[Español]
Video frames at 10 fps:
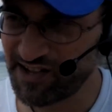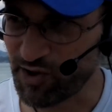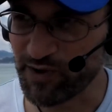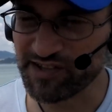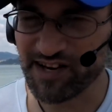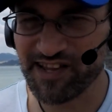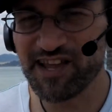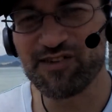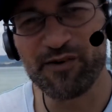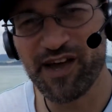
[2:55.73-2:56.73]
No había
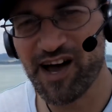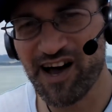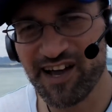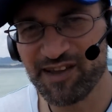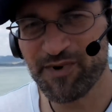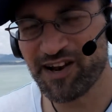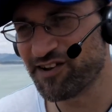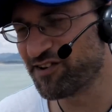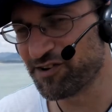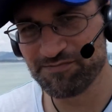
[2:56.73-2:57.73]
internet, no había email,